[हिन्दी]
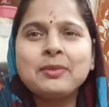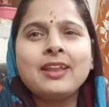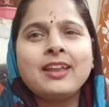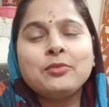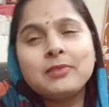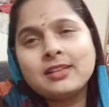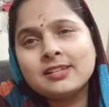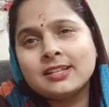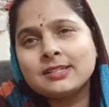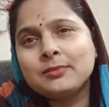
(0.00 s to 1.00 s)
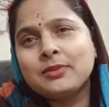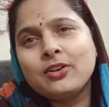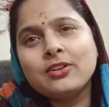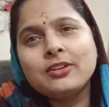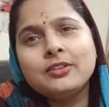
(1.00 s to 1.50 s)
पे रह रही हूँ मैं जहाँ से
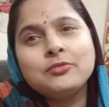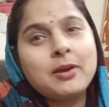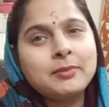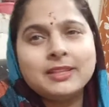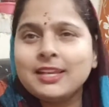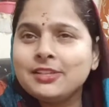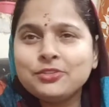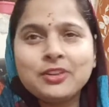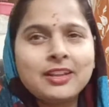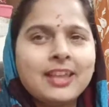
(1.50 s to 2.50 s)
बिलोंग कर रही हूँ वहाँ पे दही चूड़ा